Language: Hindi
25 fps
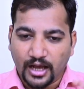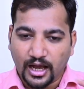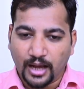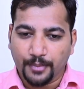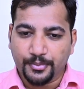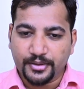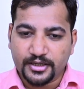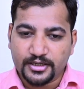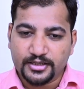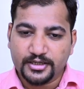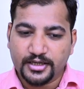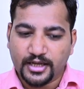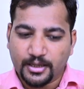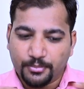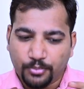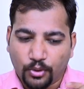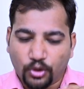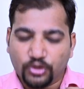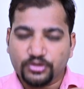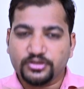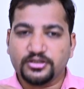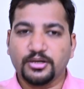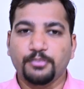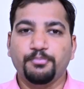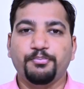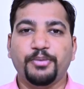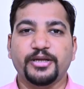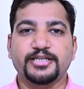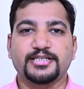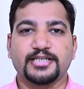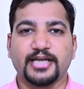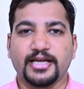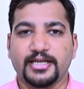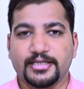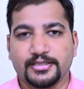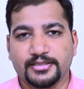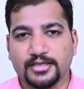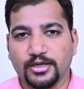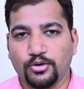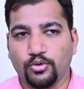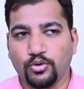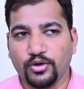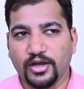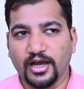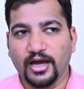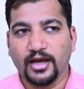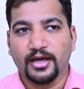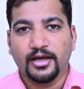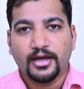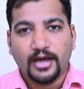अब ये बहुत सिंपल सा आंसर हो
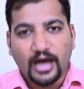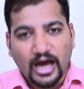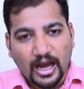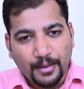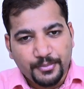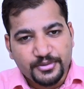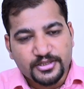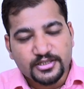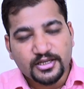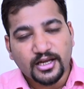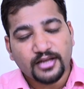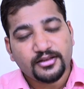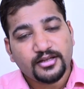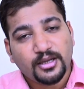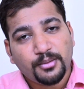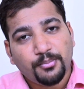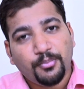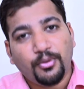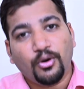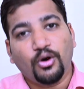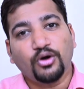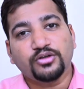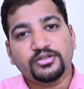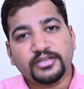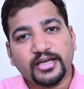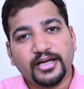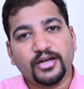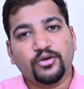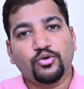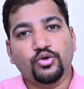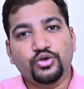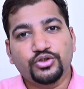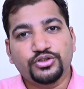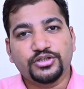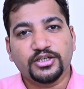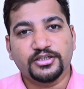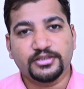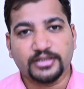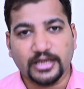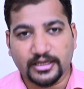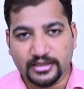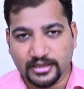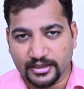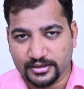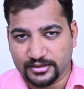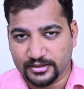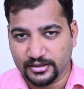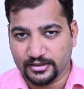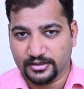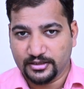गया अब इसके अंदर बहुत सारे क्वेश्चंस आ
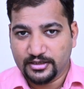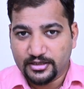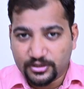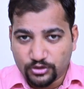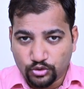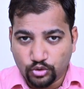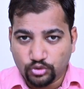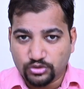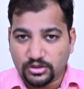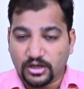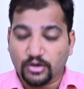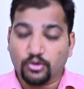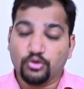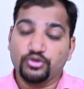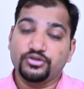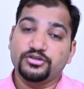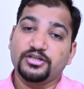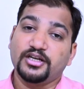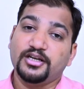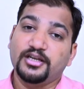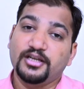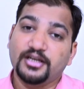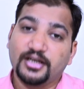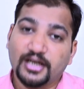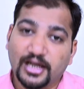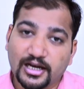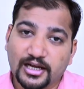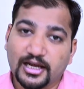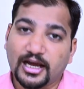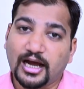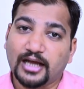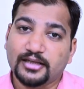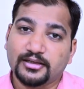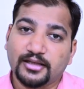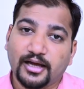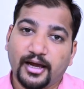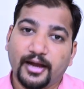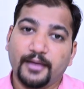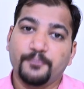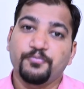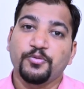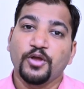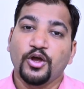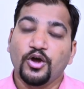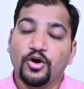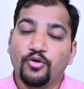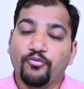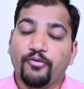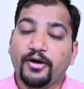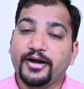जाते हैं यहीं दूसरा क्वेश्चन निकल के आता है
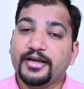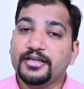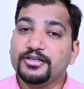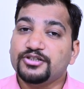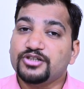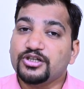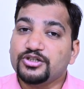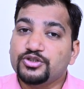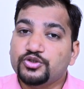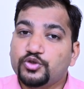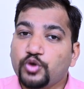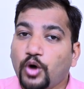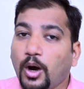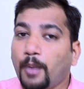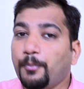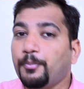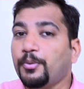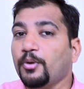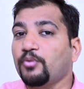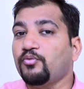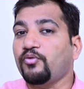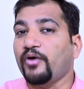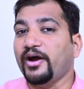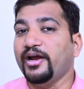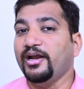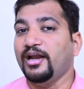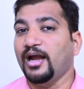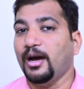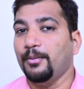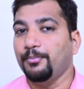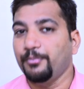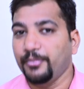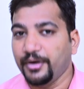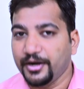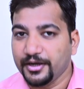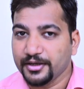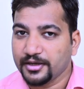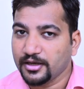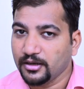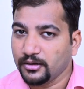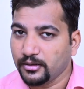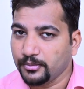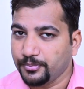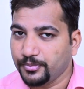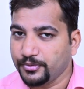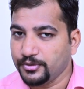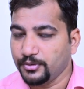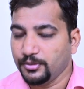व्हाट इज़ द जॉब प्रोफाइल ऑफ मेडिकल